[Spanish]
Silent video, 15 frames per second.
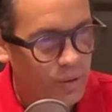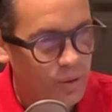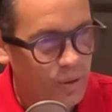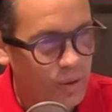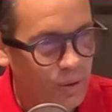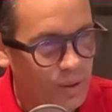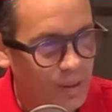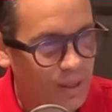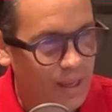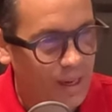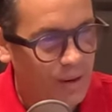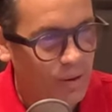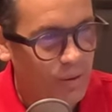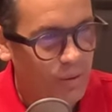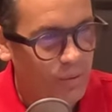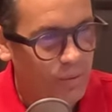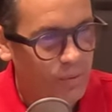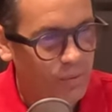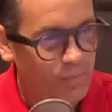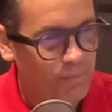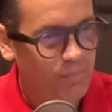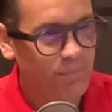yo tengo
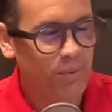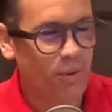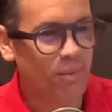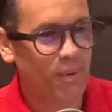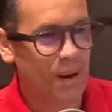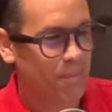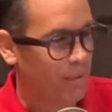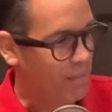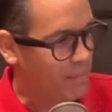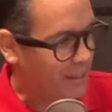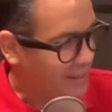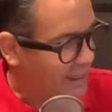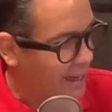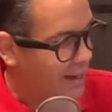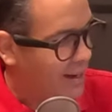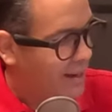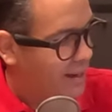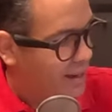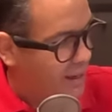un problema mental.